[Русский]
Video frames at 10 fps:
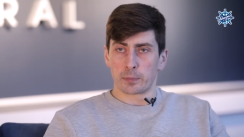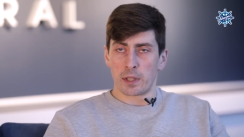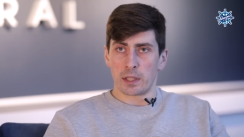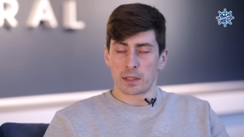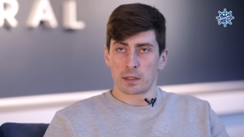
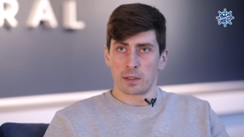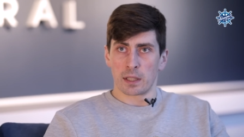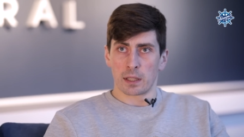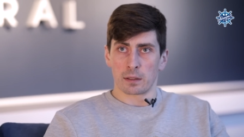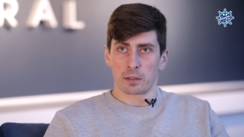Денис
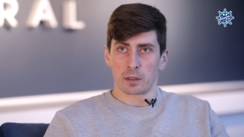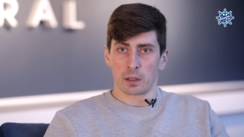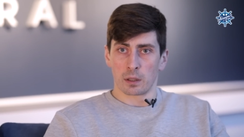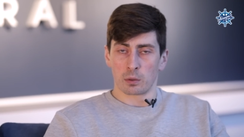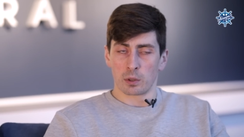Вихрев.
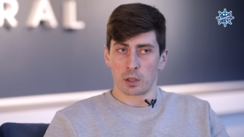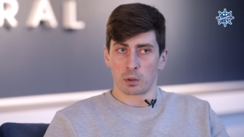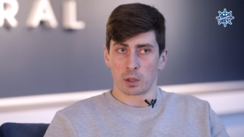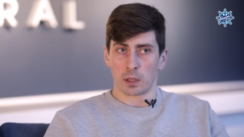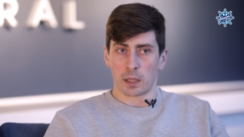Э, у них
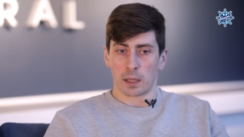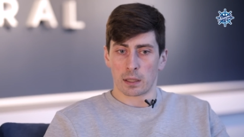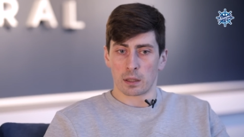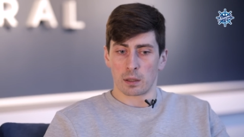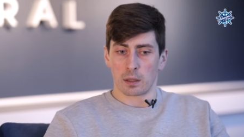вот
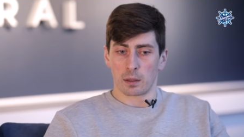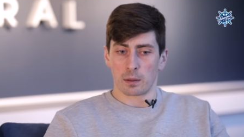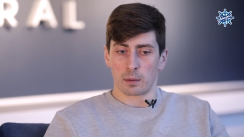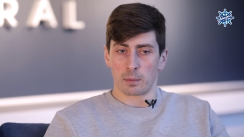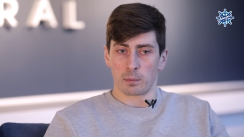
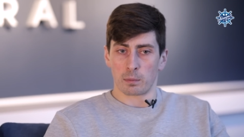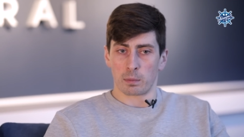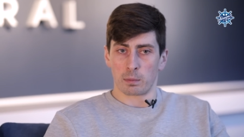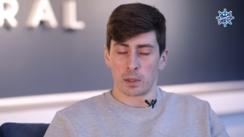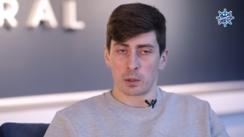как-то,
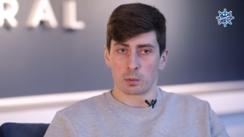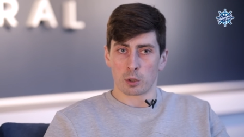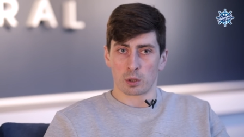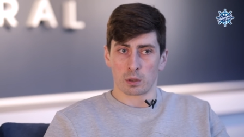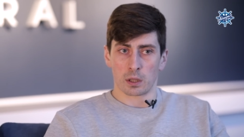я думаю,
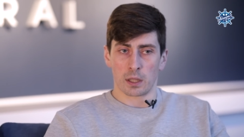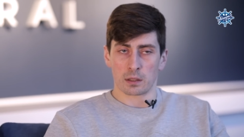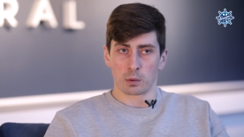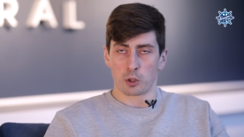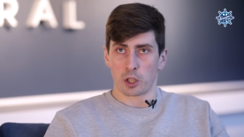что одна
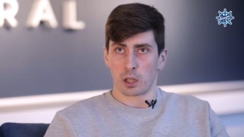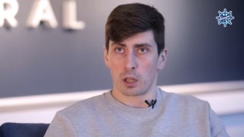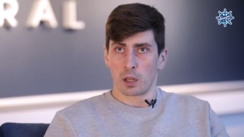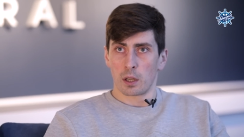из лучших,